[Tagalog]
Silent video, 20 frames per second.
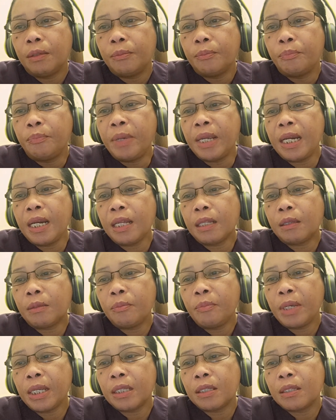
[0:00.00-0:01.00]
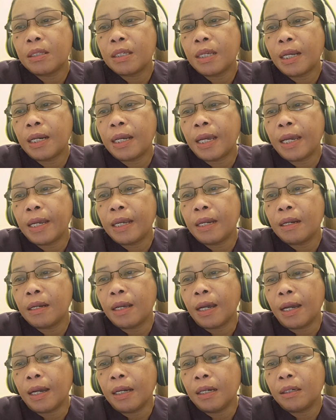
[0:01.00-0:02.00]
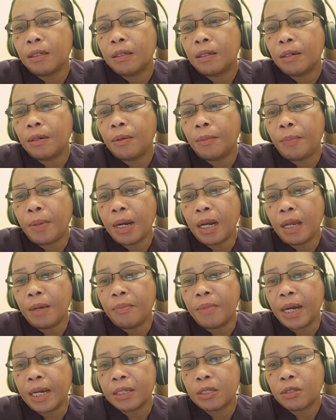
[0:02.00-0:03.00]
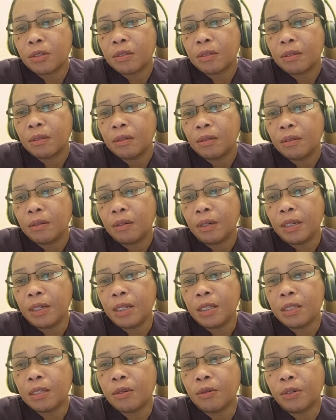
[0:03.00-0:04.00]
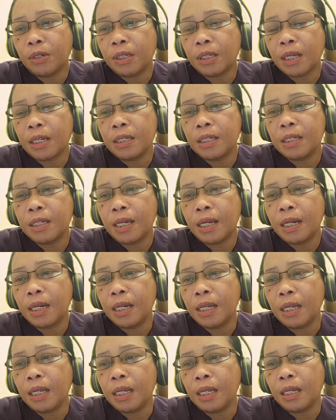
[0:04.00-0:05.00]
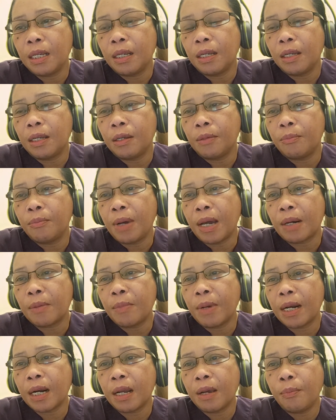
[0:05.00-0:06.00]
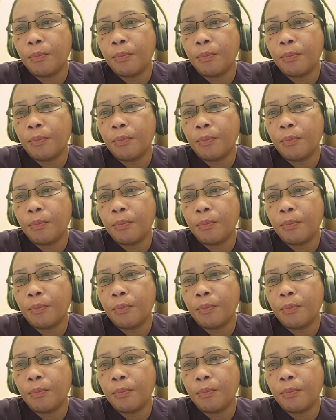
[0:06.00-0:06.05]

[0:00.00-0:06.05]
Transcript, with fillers: binitbit siya dahil nga o palabas iniskortan siya ni Barbara